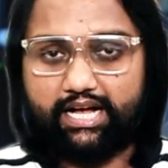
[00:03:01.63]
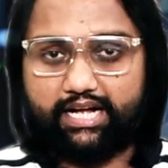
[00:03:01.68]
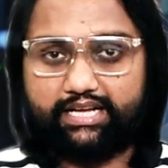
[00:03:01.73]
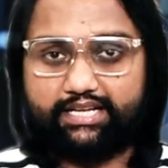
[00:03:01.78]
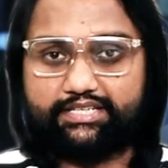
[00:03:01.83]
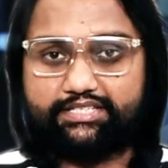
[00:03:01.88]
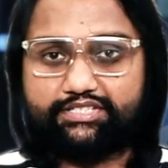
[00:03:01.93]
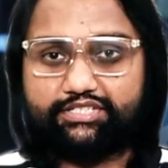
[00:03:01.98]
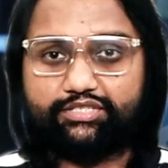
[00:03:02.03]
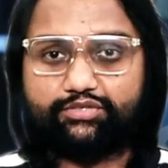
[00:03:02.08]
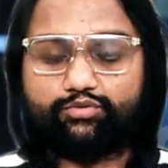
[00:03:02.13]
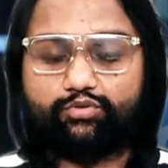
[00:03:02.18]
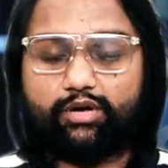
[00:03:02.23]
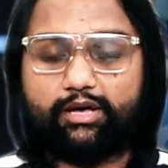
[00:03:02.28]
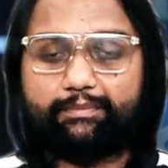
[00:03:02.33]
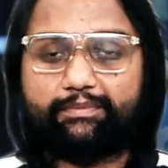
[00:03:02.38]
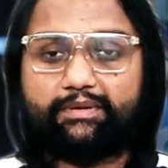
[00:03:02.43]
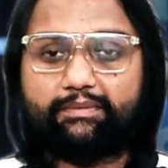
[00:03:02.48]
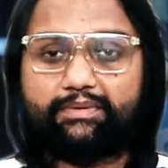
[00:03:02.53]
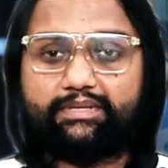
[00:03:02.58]
अगर इस चीज़ को
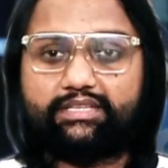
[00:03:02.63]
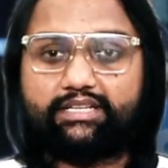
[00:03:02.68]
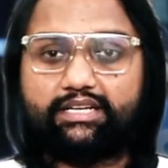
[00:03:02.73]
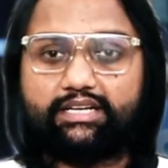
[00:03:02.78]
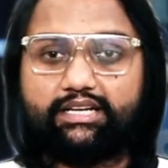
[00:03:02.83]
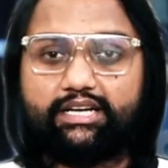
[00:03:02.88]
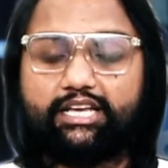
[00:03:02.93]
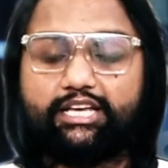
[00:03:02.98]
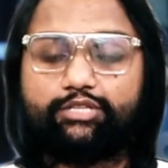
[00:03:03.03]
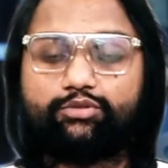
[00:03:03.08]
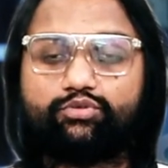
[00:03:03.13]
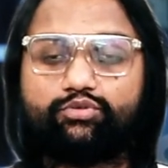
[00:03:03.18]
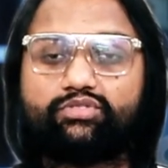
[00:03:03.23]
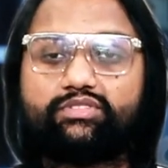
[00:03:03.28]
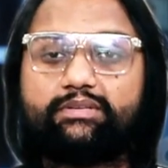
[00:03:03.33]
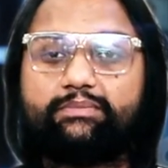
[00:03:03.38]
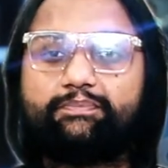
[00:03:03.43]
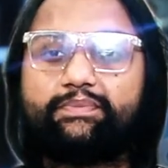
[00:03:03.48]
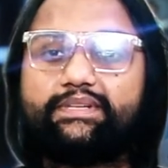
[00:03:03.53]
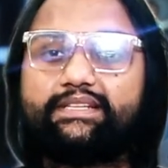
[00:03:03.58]
आपने बंद करना है तो
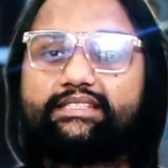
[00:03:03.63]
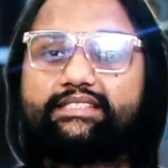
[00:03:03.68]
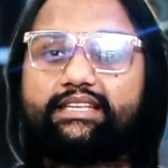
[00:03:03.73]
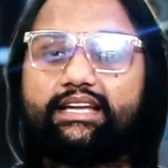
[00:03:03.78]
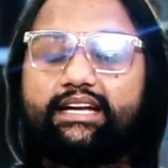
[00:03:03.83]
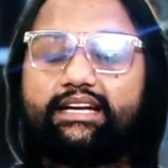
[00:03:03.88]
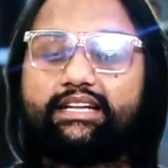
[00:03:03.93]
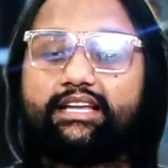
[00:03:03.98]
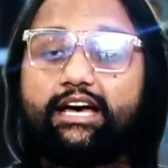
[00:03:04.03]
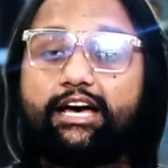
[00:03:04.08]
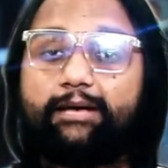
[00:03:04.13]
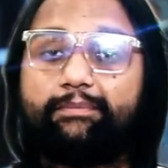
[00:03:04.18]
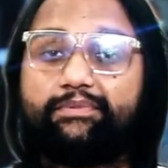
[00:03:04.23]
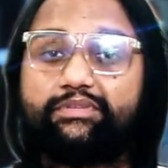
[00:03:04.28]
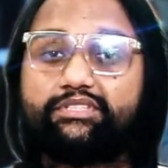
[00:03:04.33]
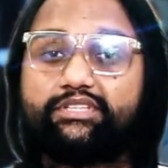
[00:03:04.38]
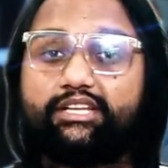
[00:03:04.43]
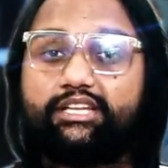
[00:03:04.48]
सिंपली जैड आपने